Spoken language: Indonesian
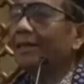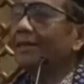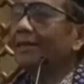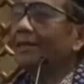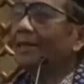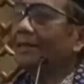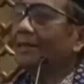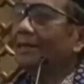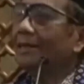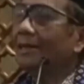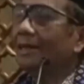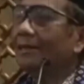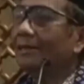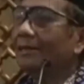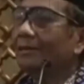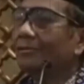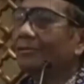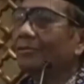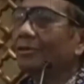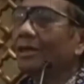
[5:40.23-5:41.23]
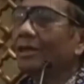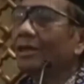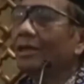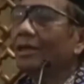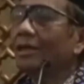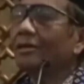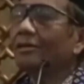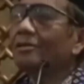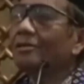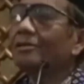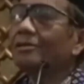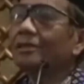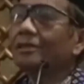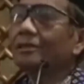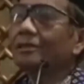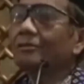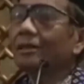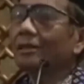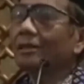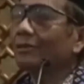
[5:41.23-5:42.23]
ada dalil laknatullah ala rasyi
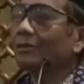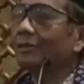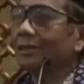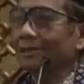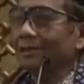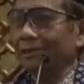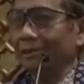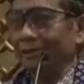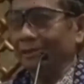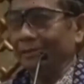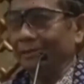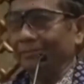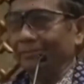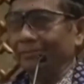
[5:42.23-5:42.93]
wal murtasi.